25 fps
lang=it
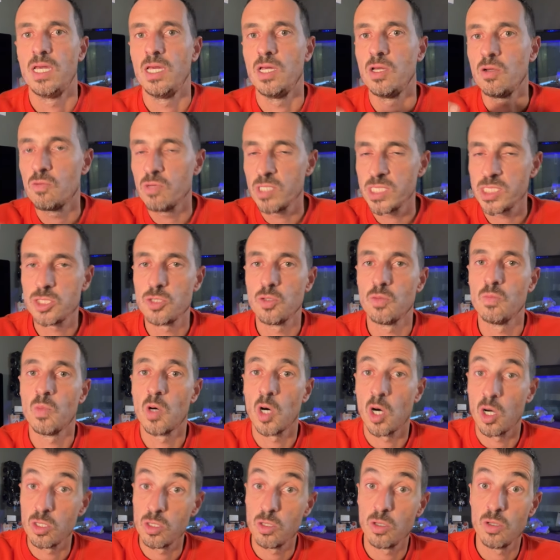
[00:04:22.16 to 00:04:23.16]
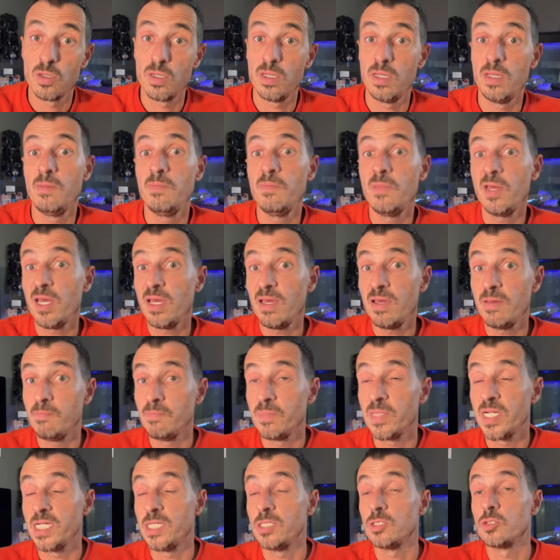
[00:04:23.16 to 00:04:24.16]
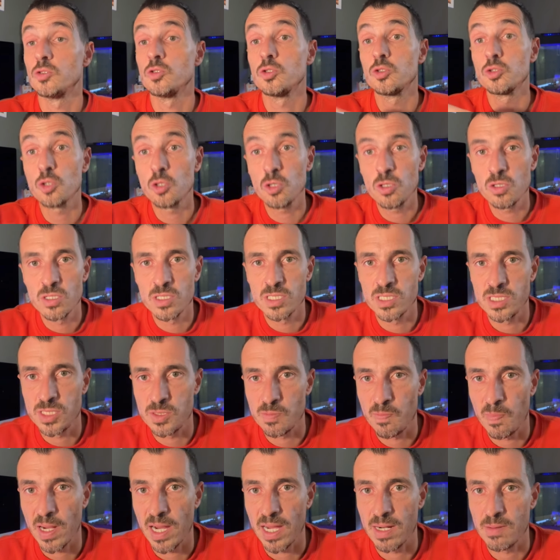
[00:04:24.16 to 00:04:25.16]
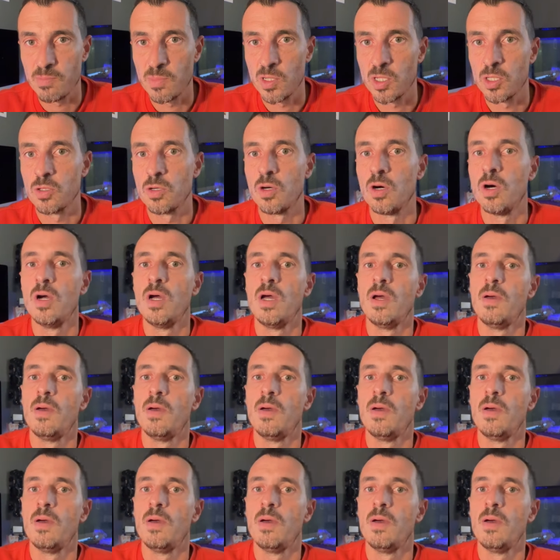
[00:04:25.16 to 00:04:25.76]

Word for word: In questo modo i membri non solo risparmiano